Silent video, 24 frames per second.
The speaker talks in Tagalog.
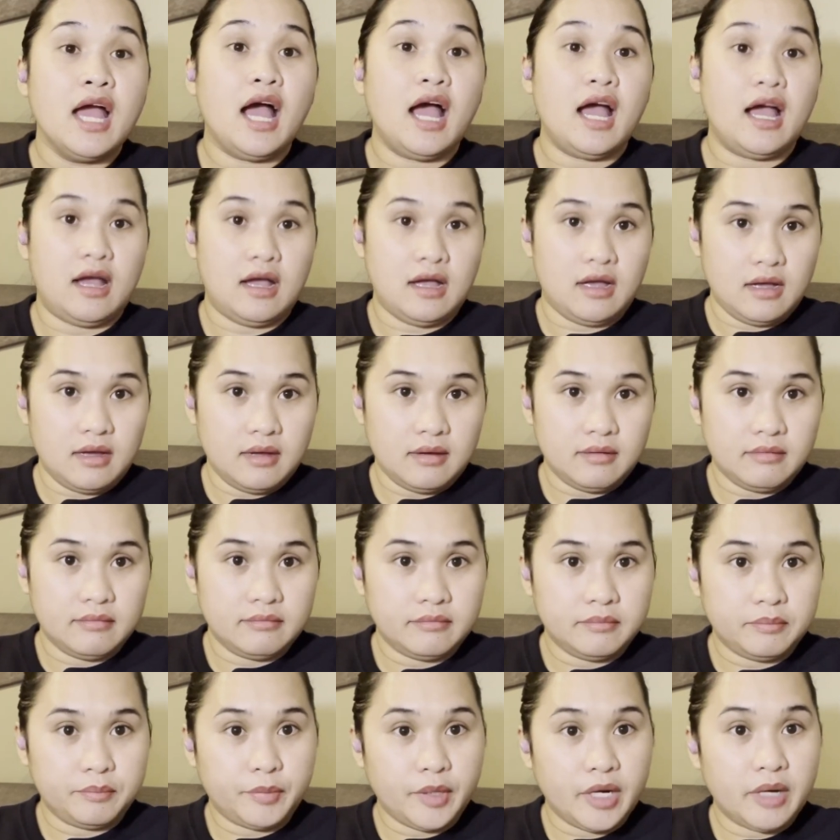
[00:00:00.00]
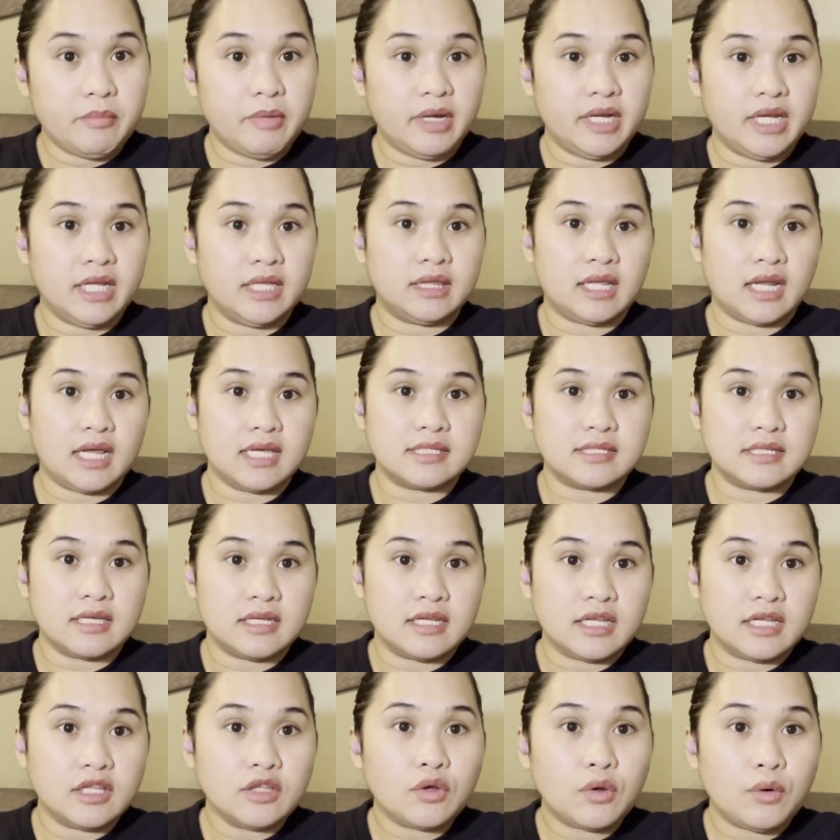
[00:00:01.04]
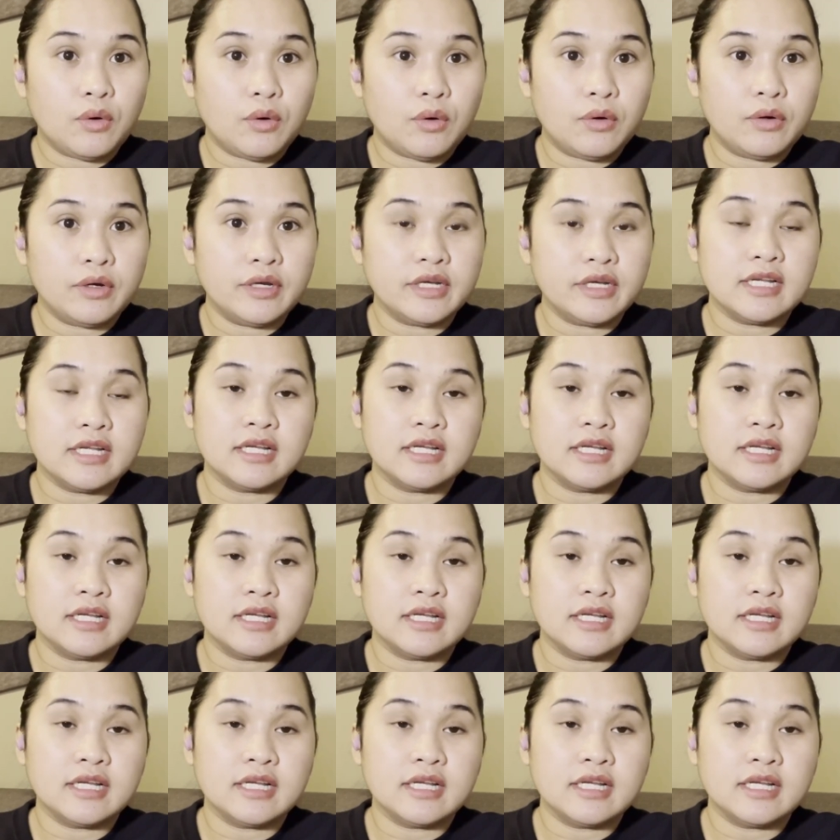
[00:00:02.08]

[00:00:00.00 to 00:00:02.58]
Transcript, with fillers: um, permanent resident ko.